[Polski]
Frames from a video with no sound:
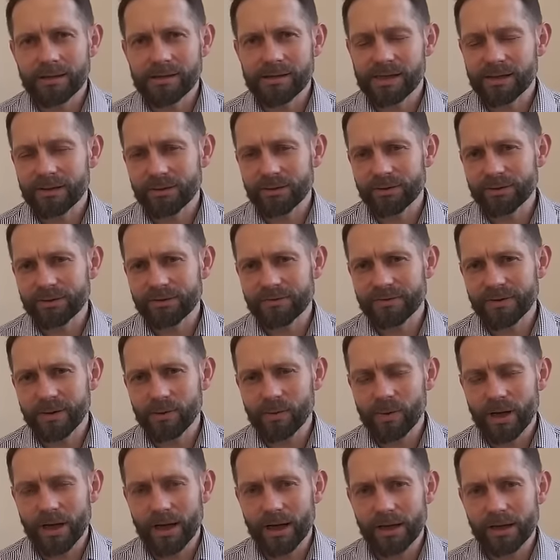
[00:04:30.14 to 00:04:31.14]

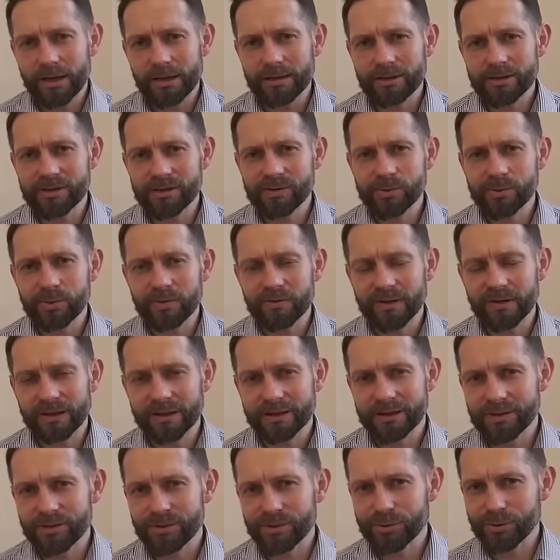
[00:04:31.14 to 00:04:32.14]
zanotował słowa
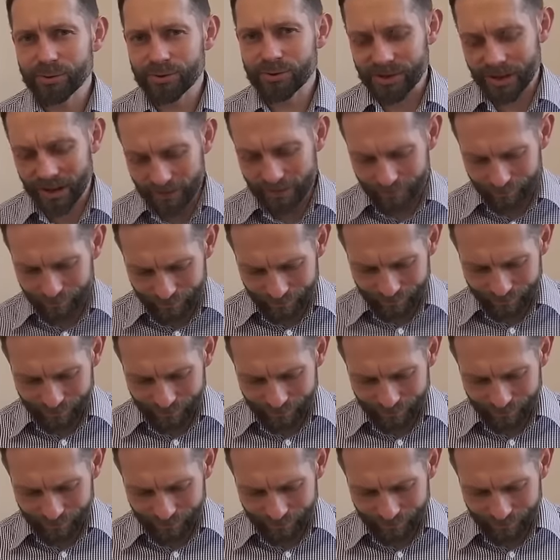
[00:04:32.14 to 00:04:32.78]
Chrystusa.